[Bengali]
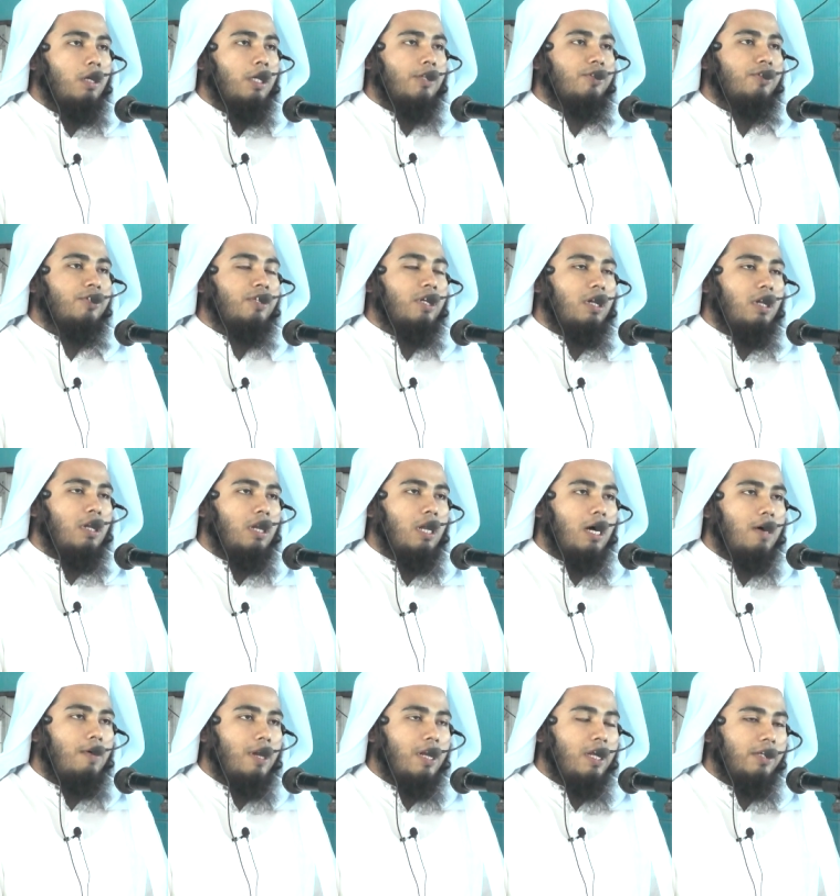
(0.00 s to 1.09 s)
রসুল সাল
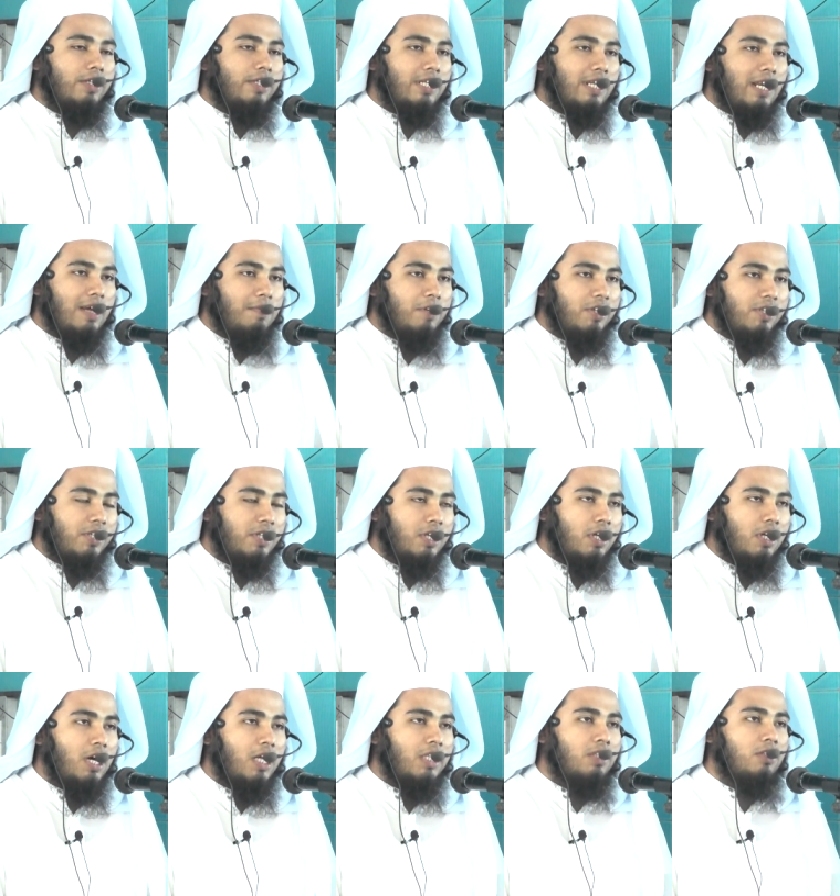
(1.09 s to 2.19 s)
আলী আসাল্লামের
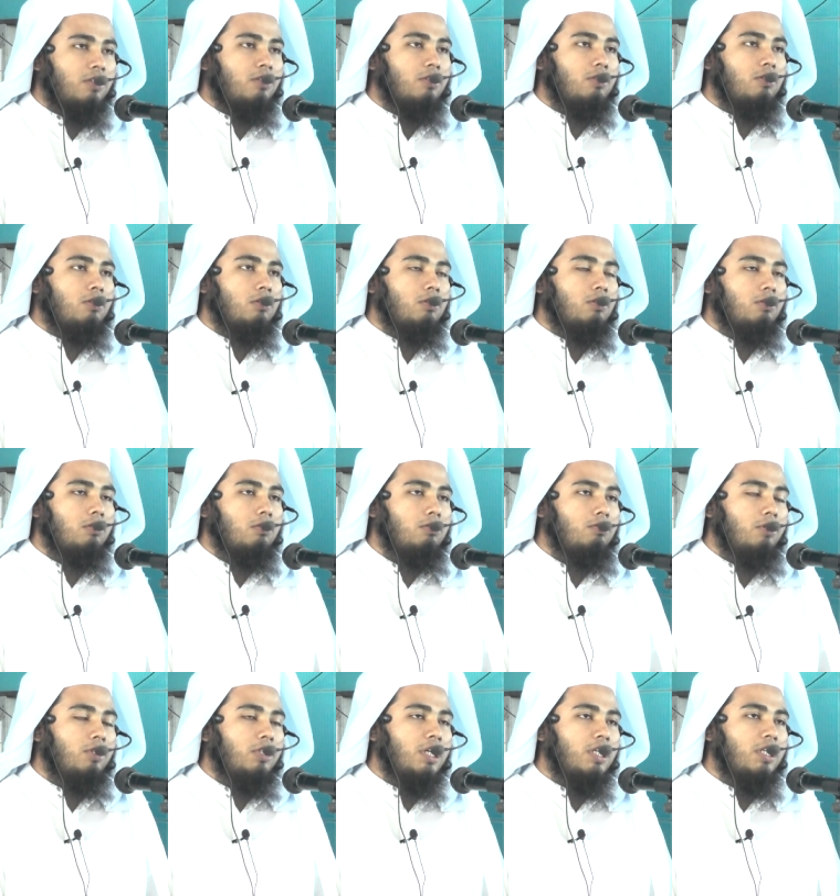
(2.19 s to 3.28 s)
সিরাত
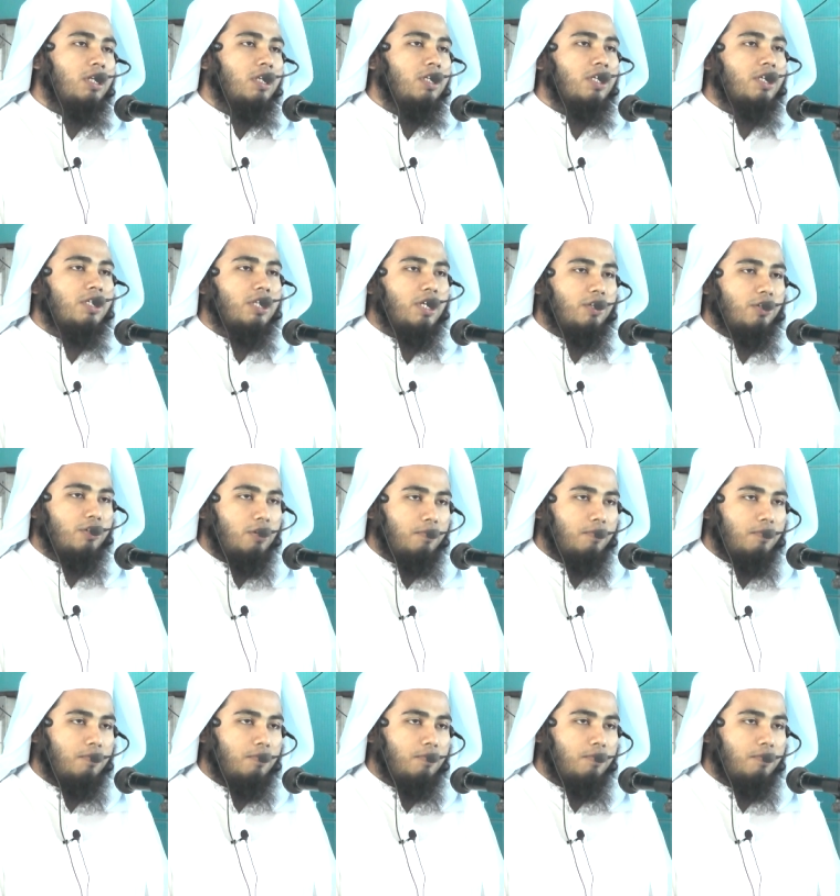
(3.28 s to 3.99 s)
দুইটা জিনিসের সাথে